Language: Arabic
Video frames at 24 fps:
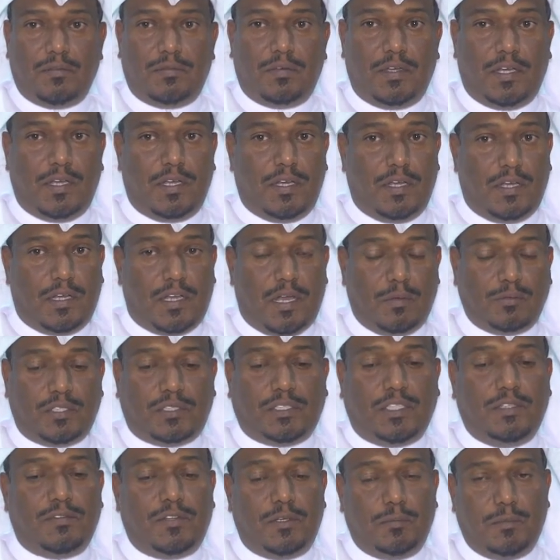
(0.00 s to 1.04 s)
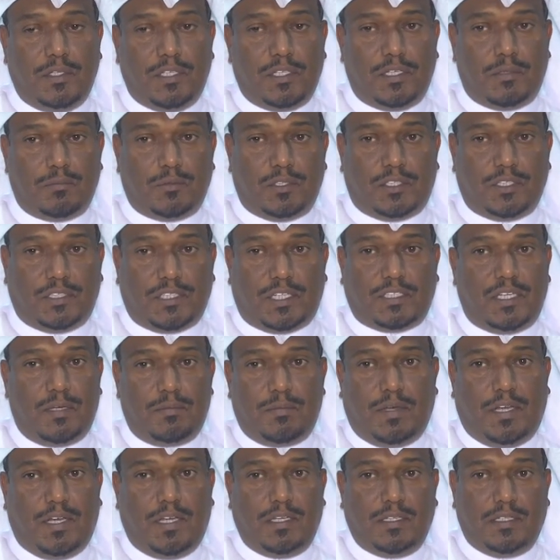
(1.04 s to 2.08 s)
ف 95% المنتجات اللي
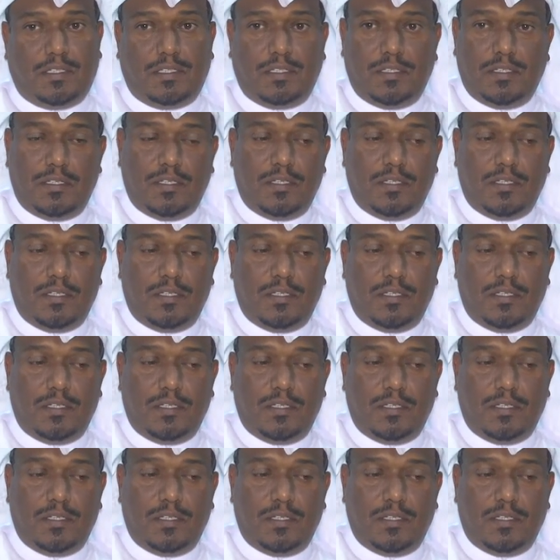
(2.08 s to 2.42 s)
معايا